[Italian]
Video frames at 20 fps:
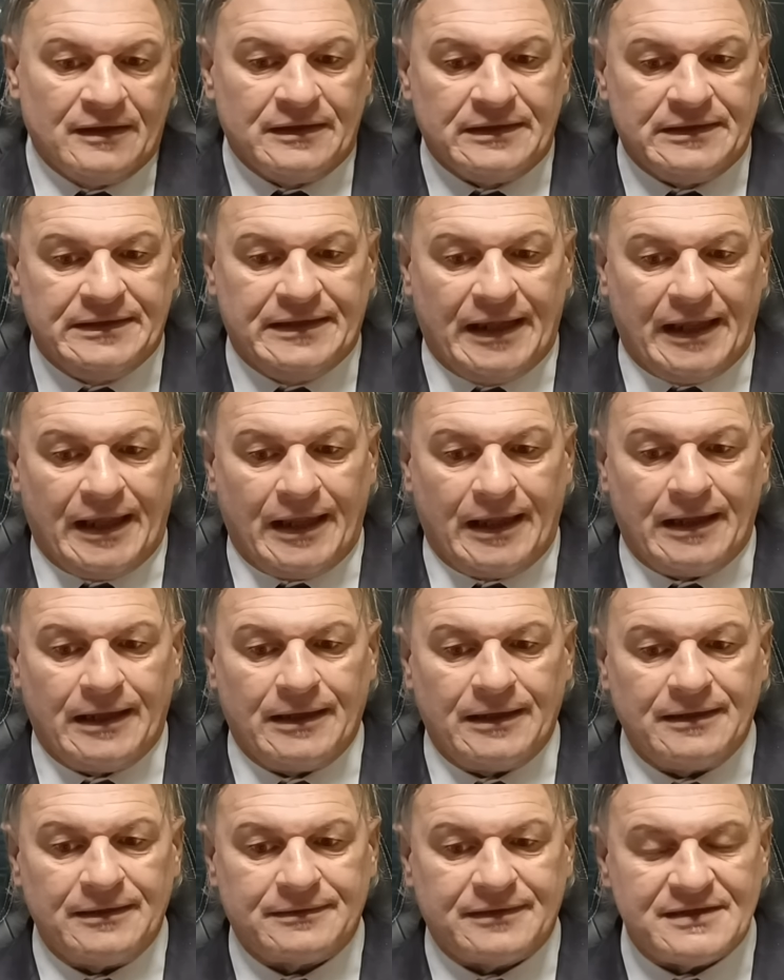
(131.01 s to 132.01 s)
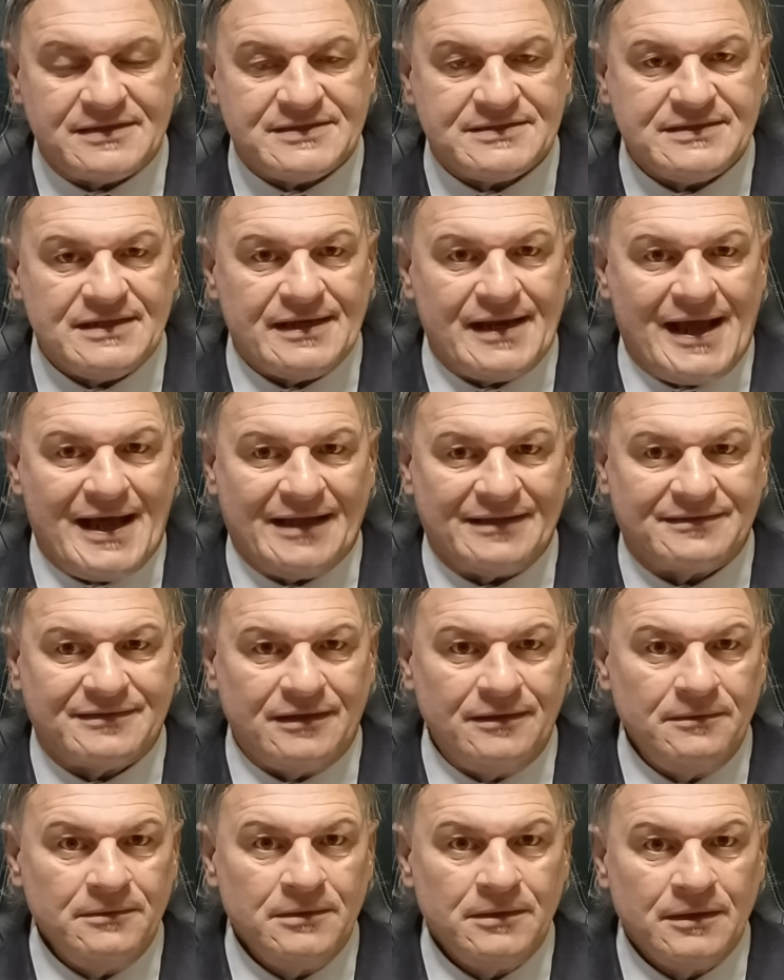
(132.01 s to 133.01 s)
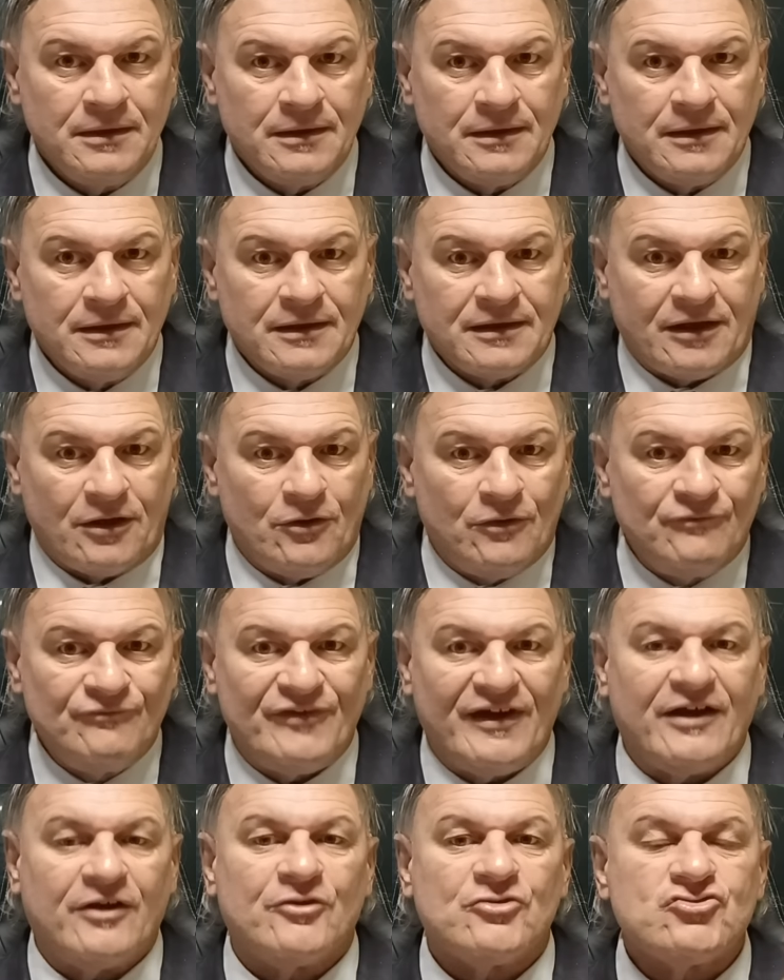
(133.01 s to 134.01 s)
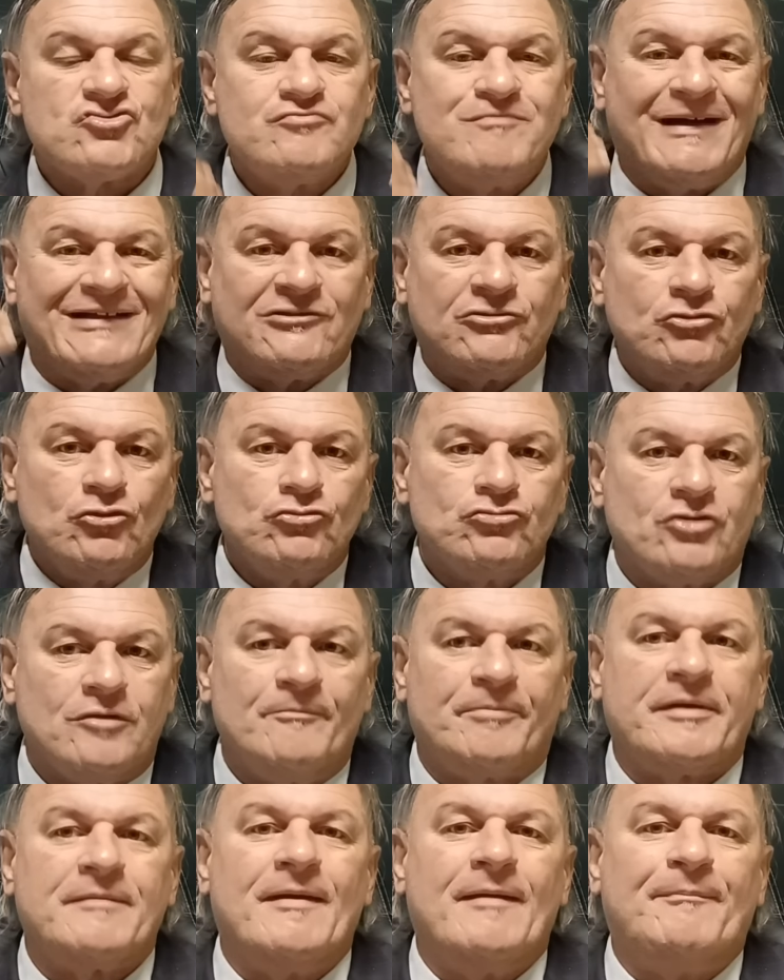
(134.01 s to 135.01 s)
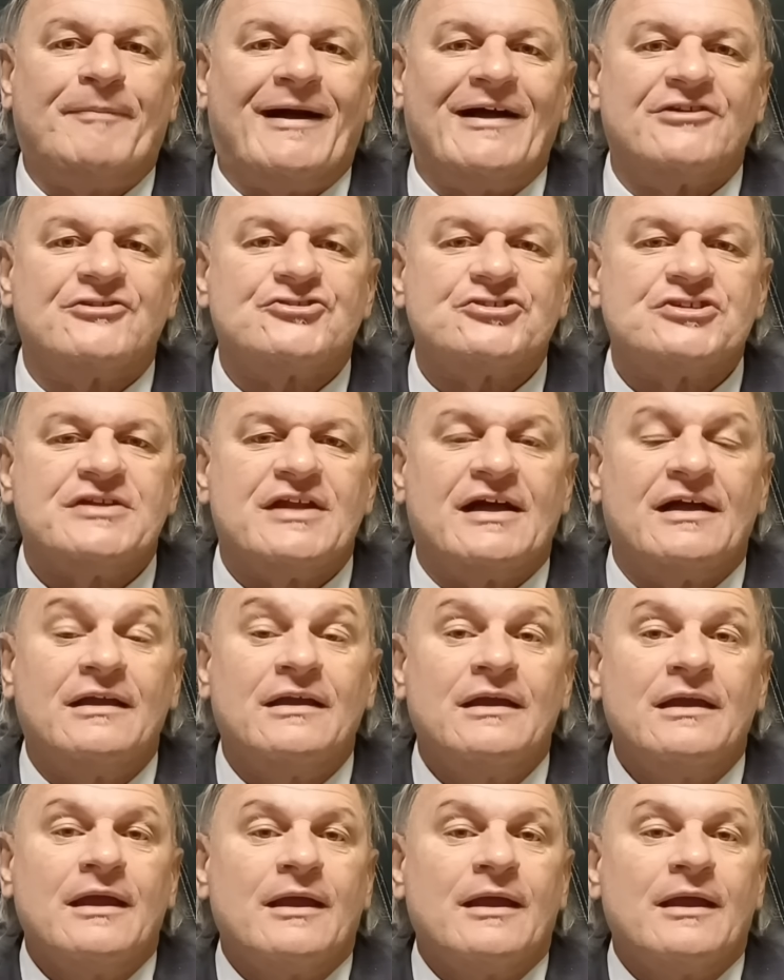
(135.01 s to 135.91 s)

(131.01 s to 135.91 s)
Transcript: dei tesserati che non vengono sbattuti in prima pagina,